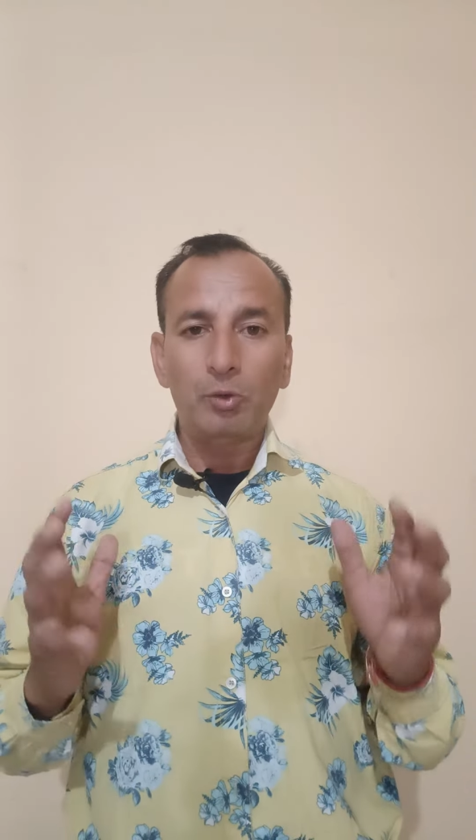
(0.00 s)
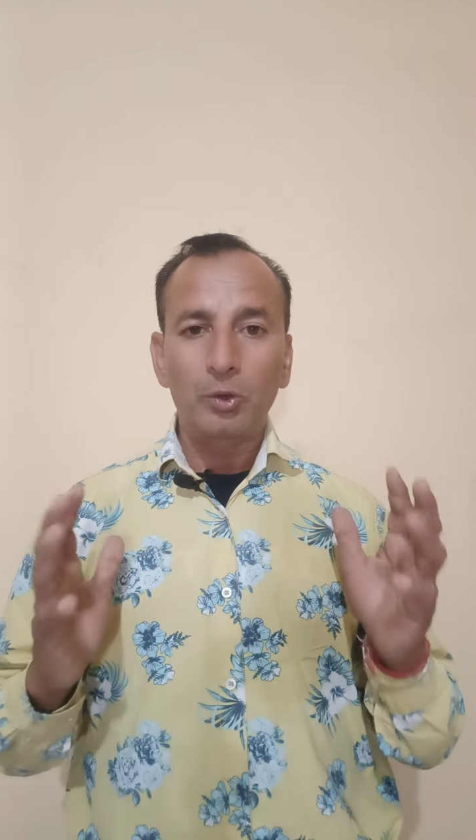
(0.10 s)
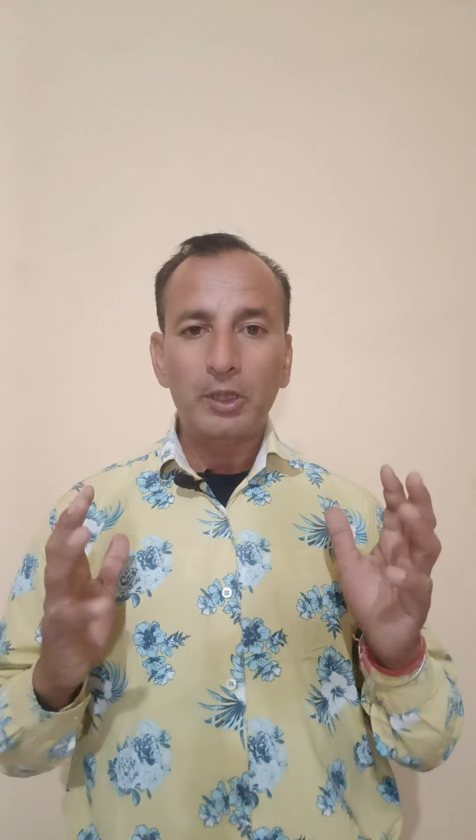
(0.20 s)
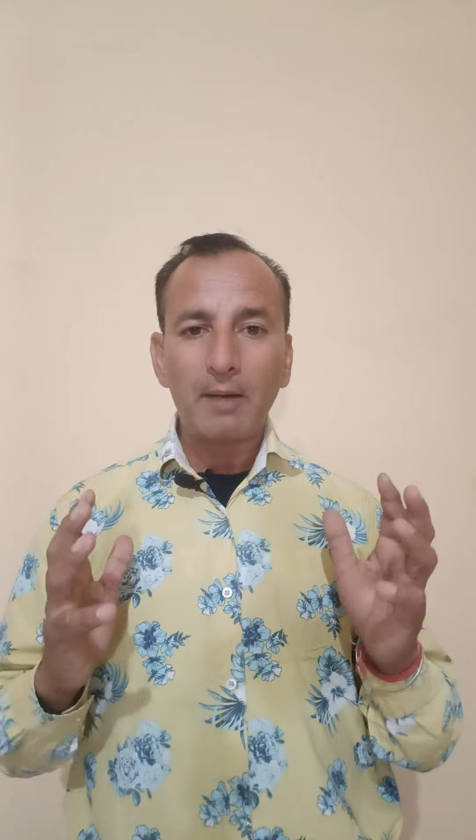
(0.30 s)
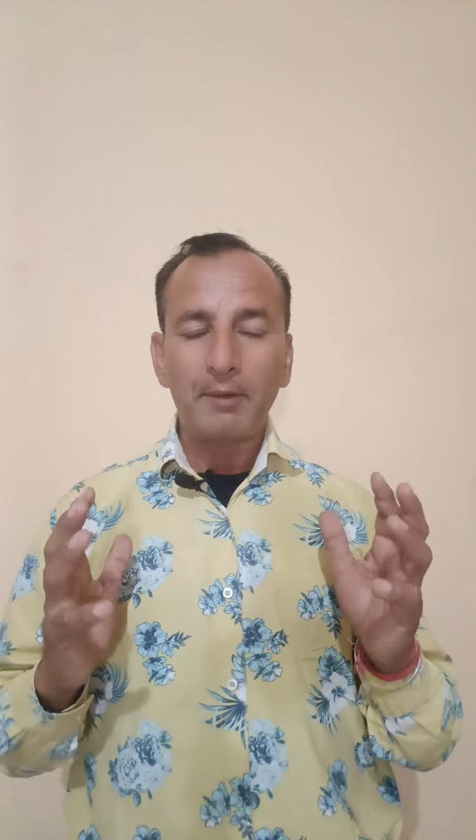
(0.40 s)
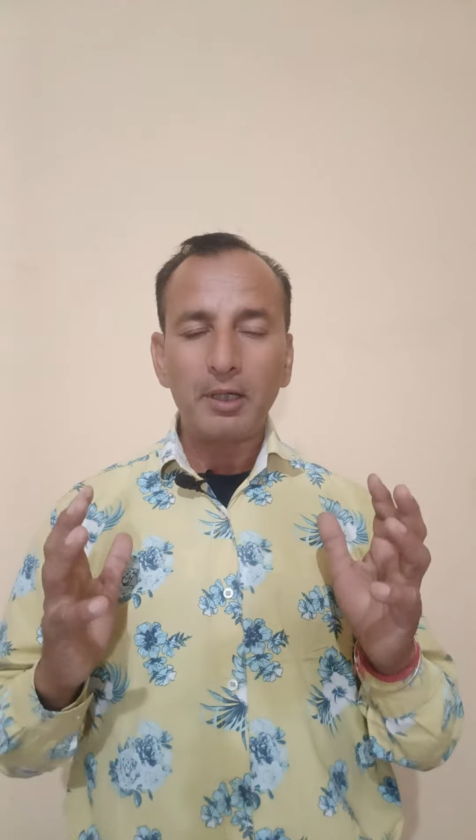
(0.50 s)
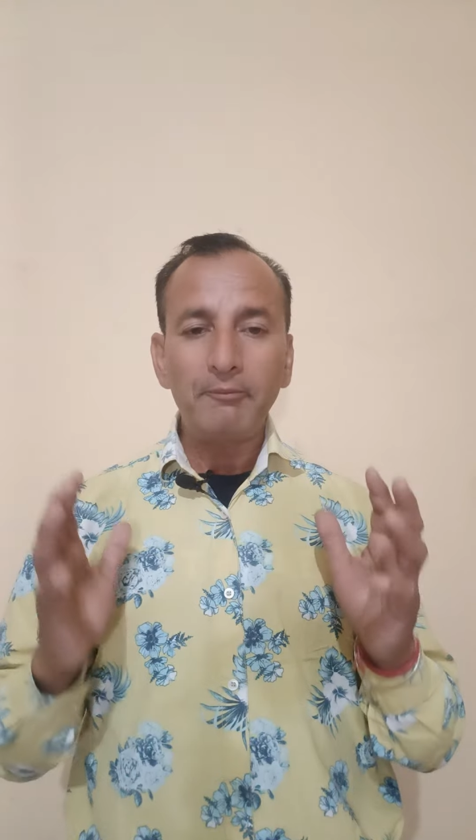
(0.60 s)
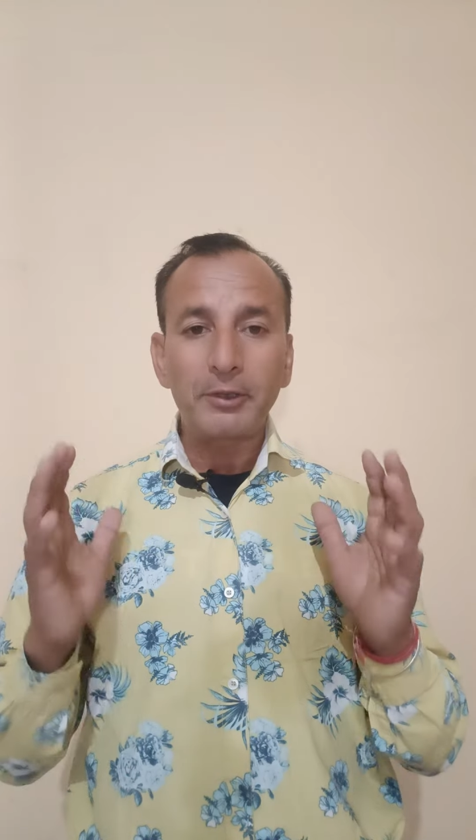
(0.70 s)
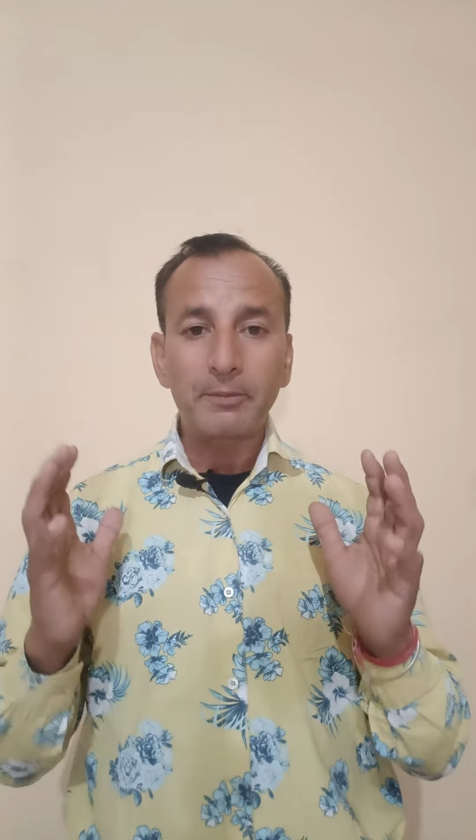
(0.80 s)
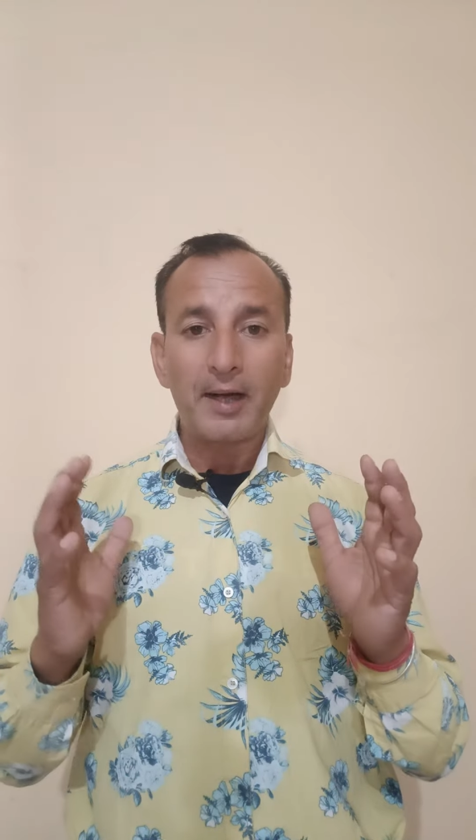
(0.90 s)
खुद का मन
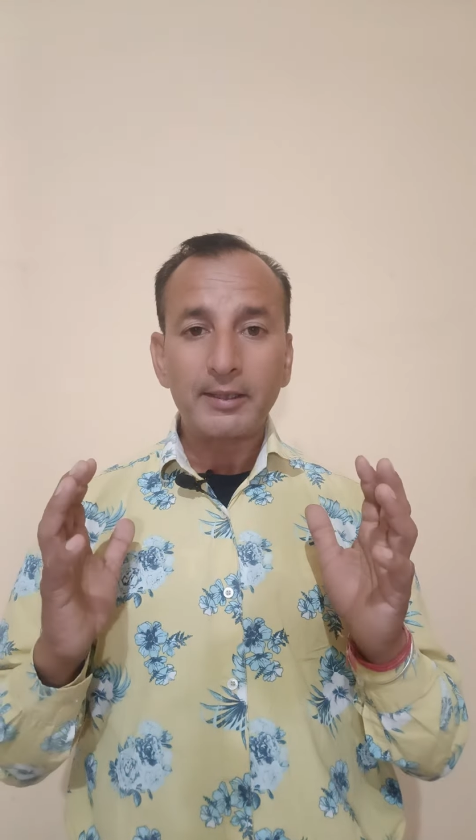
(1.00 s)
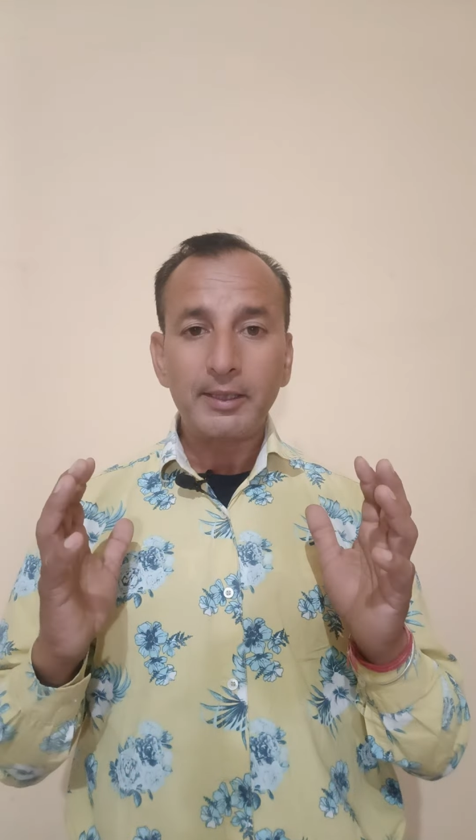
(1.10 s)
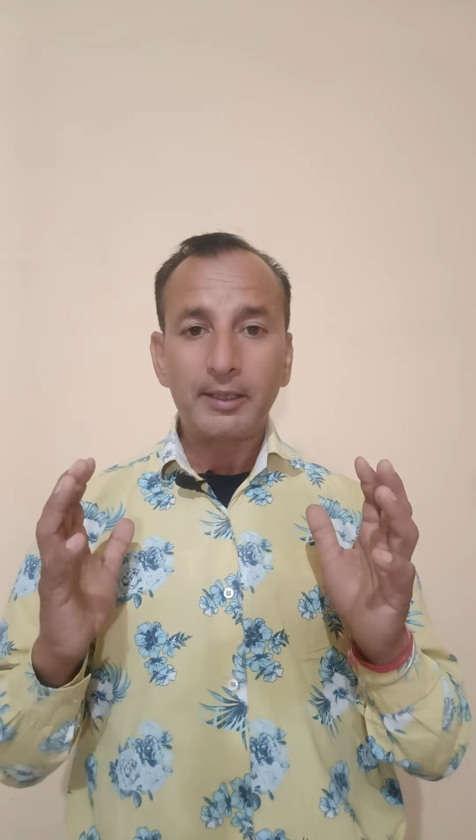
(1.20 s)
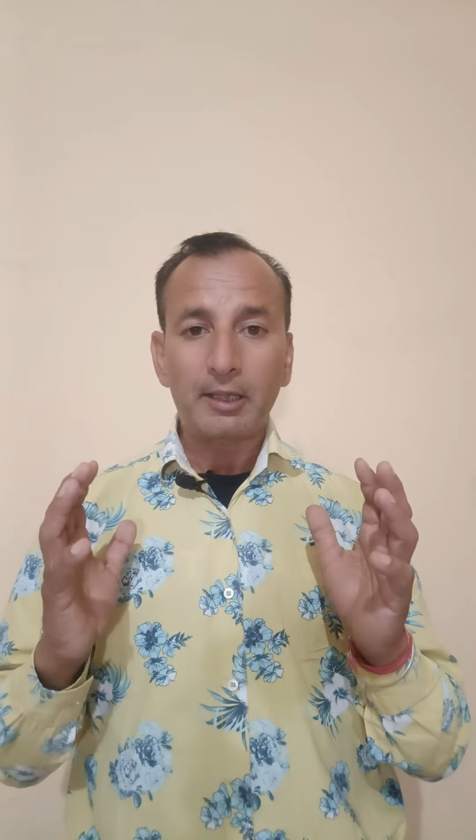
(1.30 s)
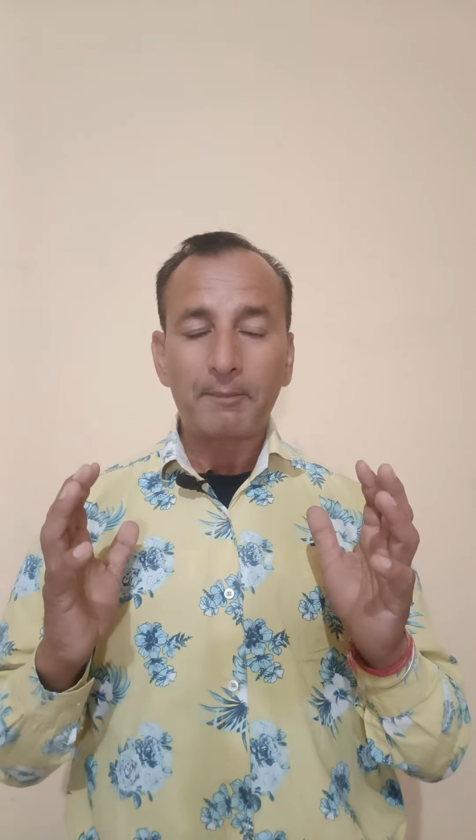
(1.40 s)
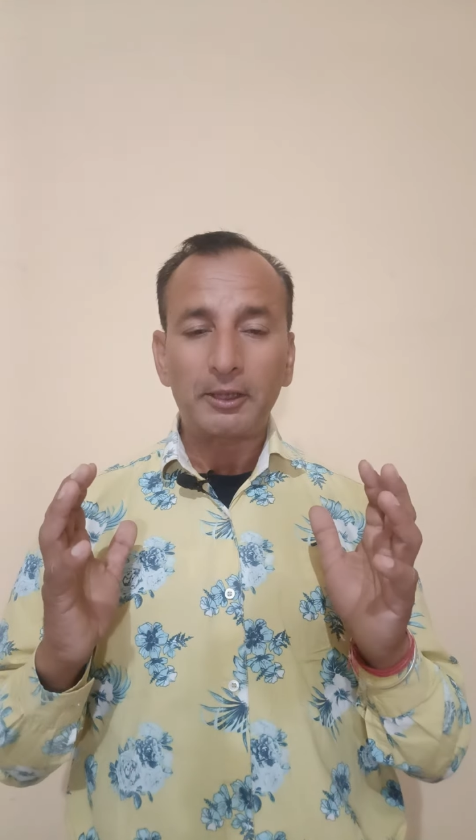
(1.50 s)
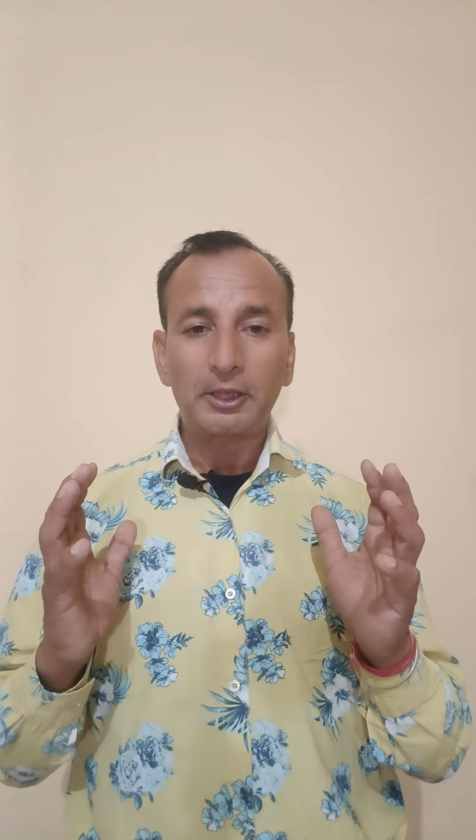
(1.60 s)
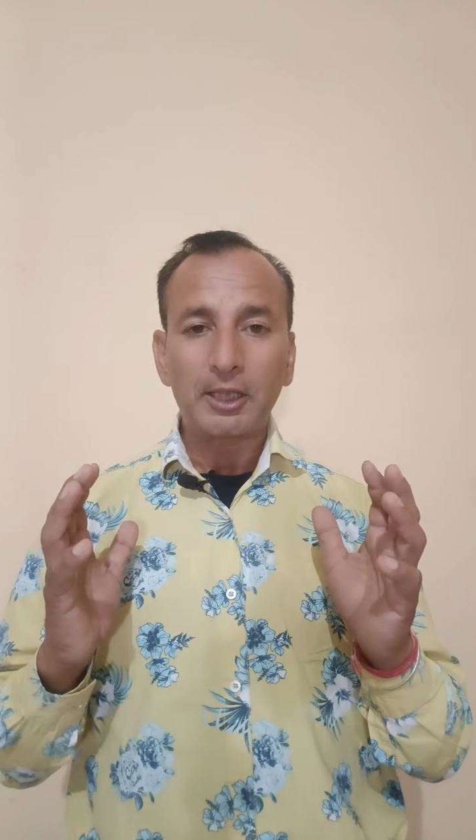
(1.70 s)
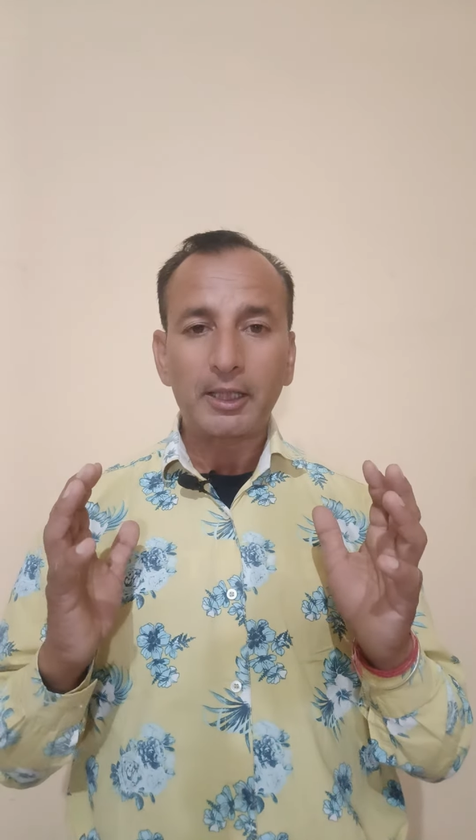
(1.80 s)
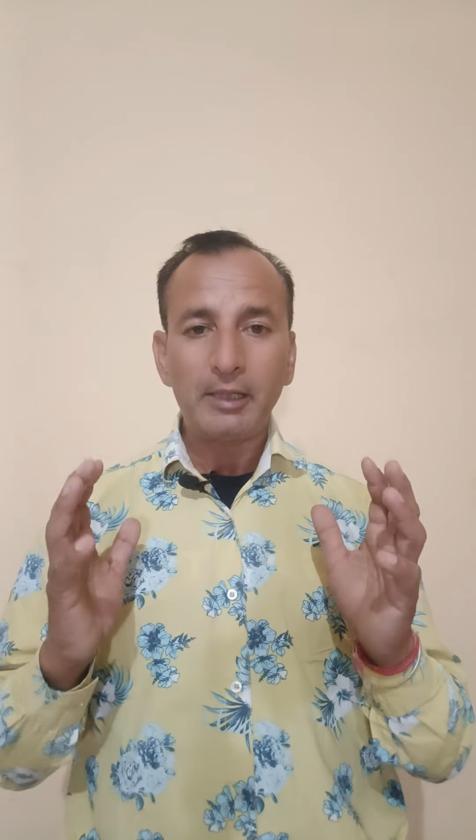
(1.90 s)
विश्वास नहीं कर
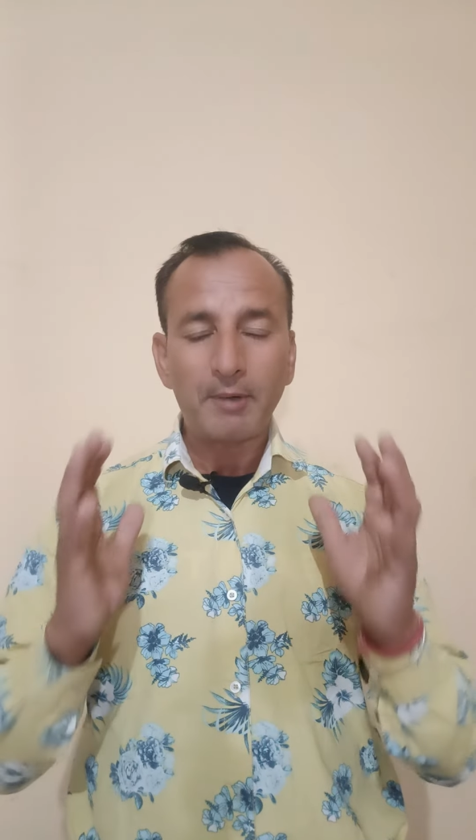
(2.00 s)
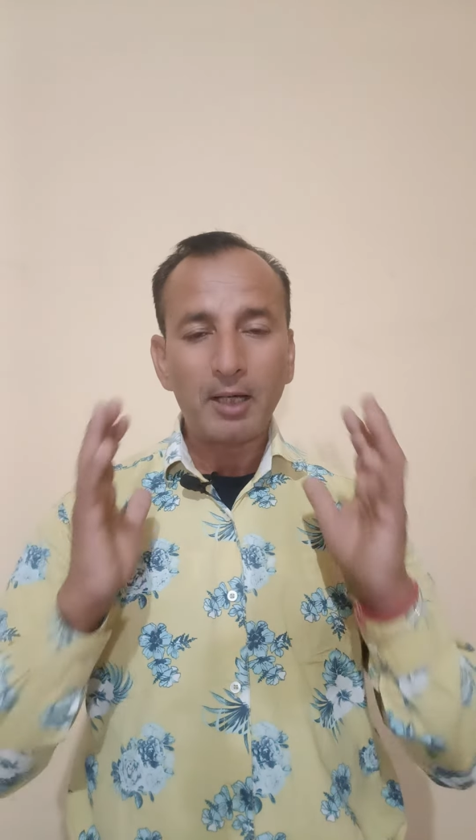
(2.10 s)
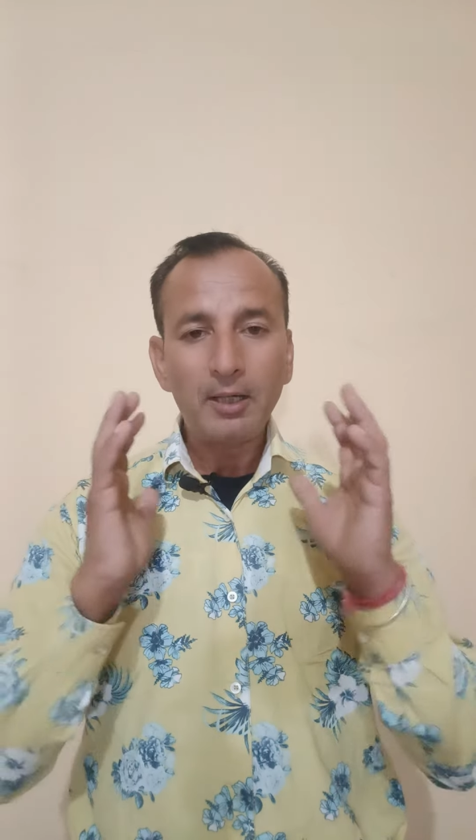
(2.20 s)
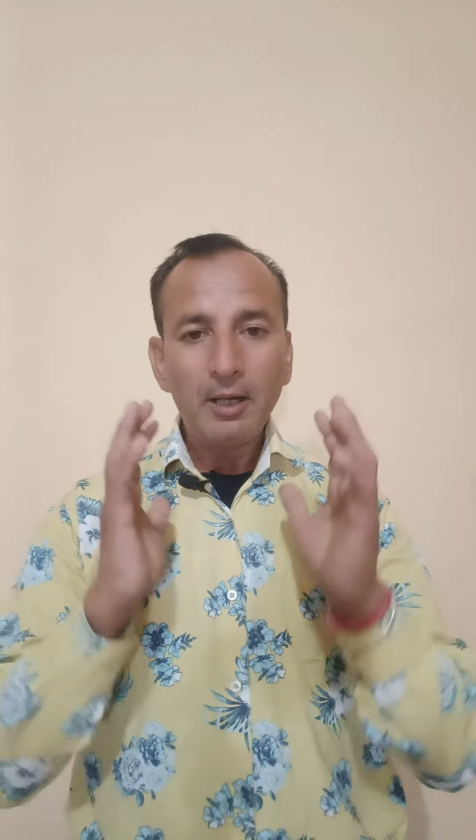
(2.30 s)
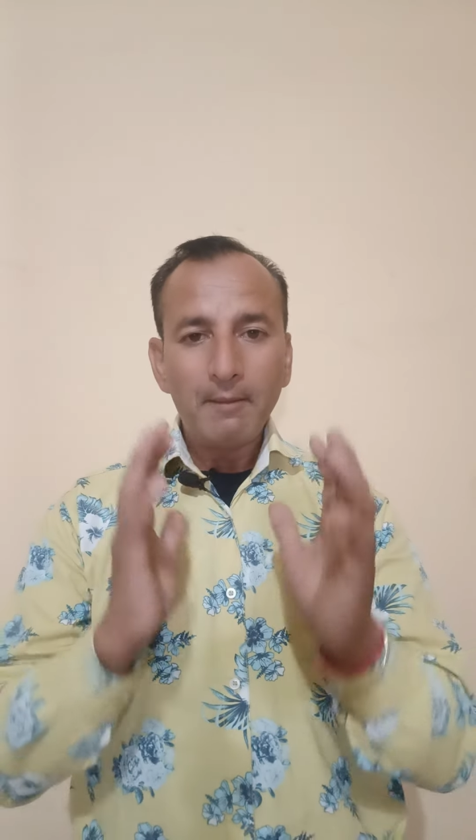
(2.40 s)
पाता था कई बार